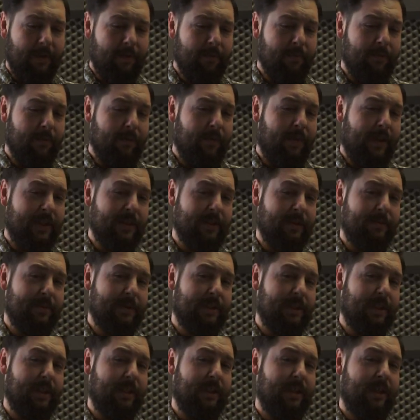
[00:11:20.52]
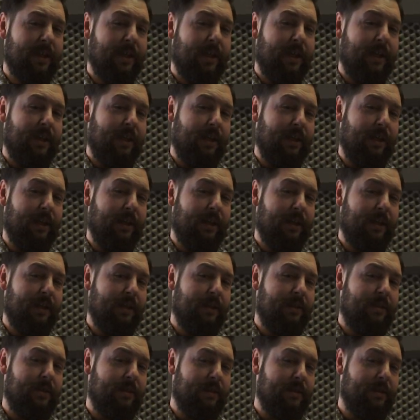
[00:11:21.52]
No, uważam, że
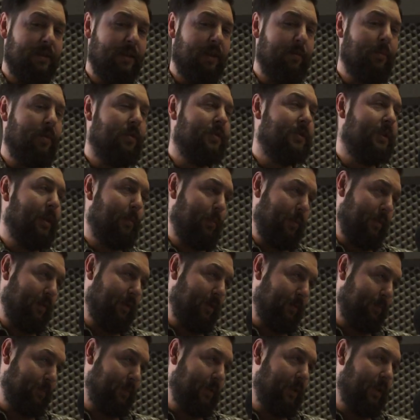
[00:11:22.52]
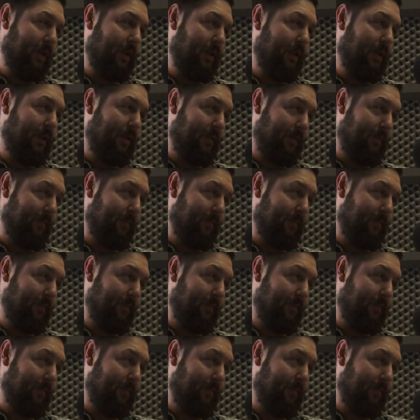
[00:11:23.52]
y, nie można pochopnie. No